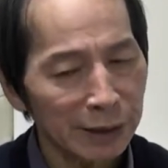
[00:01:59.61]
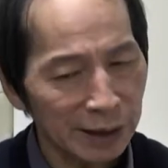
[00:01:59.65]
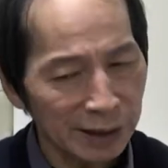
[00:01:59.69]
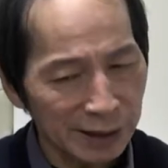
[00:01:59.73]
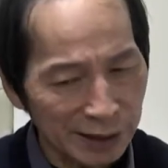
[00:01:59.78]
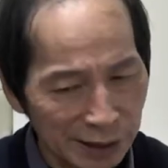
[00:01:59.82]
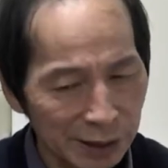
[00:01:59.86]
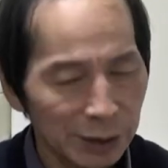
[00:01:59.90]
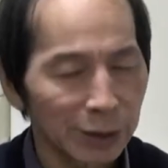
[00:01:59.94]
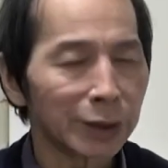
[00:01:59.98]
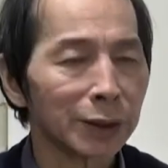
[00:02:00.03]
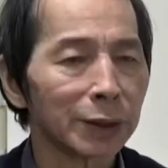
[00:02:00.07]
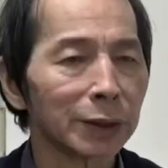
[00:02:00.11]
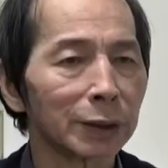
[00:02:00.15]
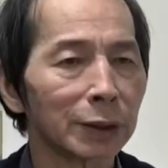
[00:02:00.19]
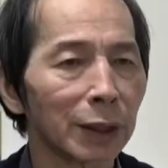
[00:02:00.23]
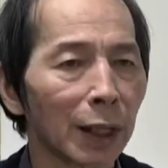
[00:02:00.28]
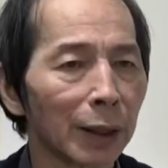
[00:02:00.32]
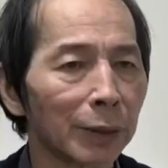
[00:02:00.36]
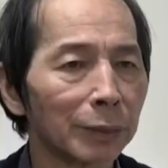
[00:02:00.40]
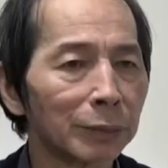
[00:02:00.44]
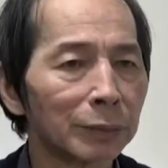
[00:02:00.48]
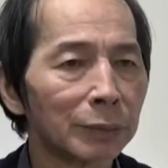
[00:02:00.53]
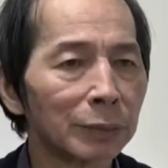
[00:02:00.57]
意境
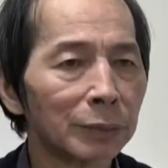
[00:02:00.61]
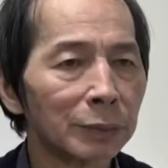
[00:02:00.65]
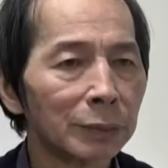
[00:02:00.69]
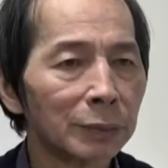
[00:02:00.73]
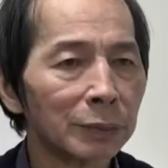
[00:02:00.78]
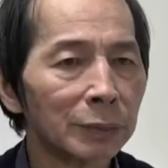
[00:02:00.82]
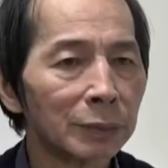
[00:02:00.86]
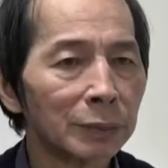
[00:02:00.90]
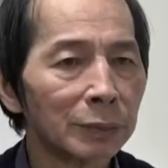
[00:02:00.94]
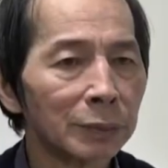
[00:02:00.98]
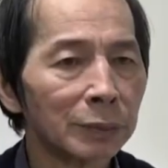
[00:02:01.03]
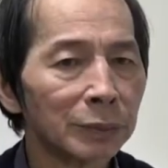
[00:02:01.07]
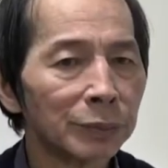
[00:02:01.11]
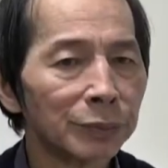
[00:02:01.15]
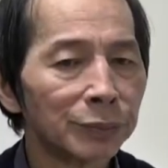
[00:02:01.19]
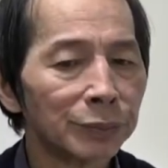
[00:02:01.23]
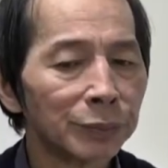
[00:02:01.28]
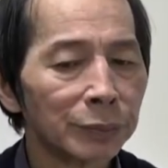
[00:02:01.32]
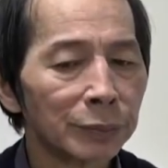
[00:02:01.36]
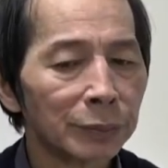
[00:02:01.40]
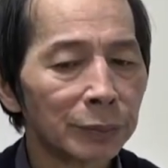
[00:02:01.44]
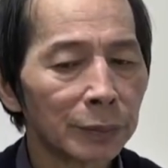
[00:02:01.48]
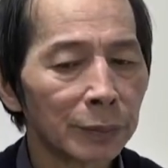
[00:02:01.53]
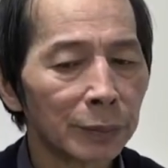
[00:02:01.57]

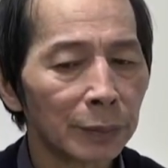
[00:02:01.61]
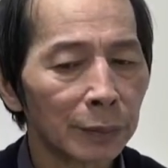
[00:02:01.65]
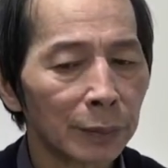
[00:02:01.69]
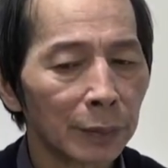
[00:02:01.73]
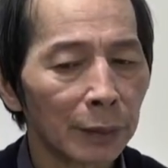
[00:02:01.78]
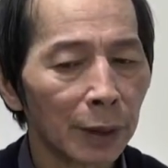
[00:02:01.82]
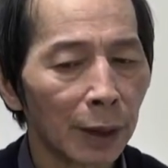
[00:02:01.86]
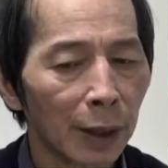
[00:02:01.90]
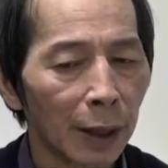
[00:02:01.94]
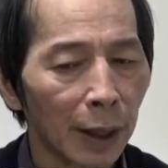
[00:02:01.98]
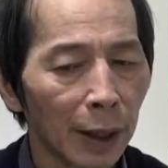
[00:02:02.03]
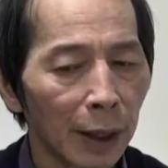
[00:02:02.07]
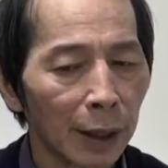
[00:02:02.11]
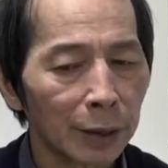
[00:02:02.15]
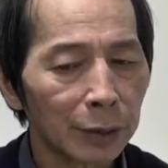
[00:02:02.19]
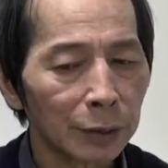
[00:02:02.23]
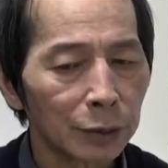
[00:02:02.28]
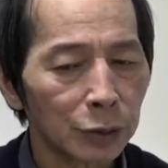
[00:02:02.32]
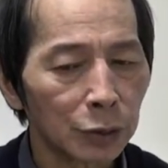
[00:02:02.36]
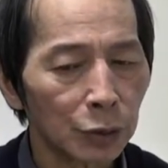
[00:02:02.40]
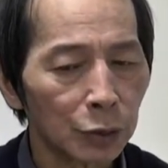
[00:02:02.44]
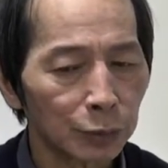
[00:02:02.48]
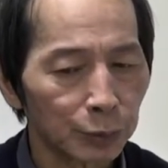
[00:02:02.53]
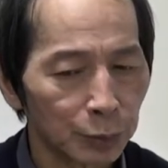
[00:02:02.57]
的，啊，
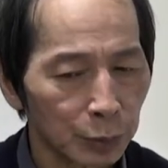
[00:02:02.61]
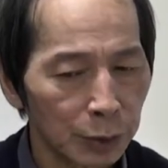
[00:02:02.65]
就不